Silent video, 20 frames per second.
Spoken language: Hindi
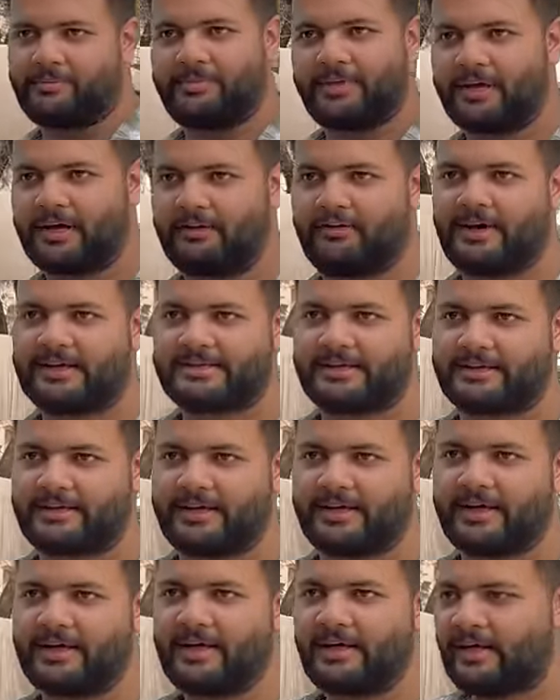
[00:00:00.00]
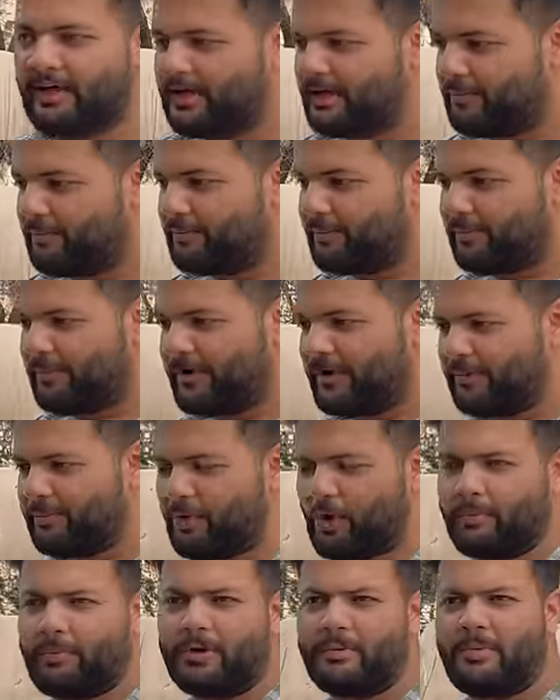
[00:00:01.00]
निकलवा सकते हैं
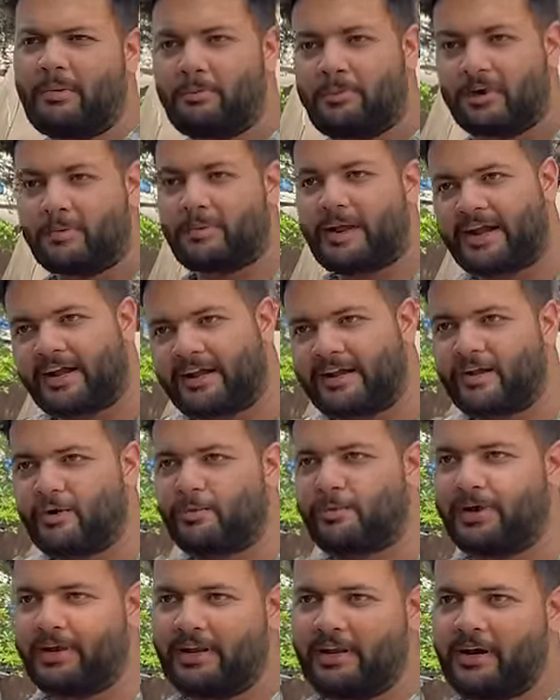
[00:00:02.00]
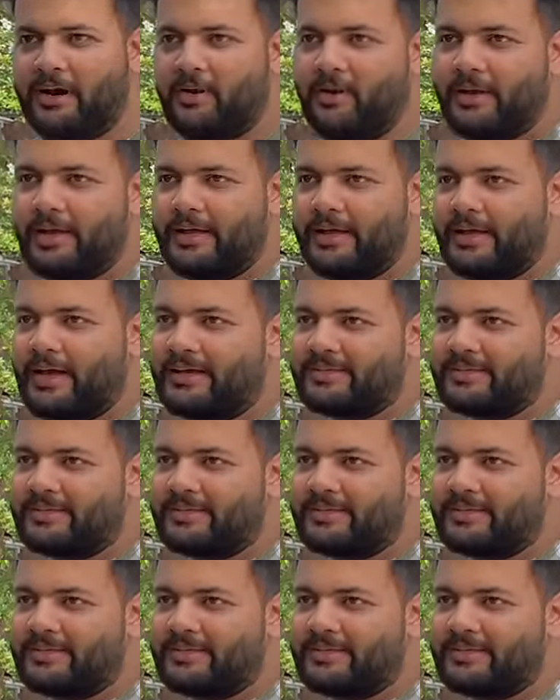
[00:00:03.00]
प्रॉपर बम्पर ब्रैकेट के ऊपर ही लगा हुआ है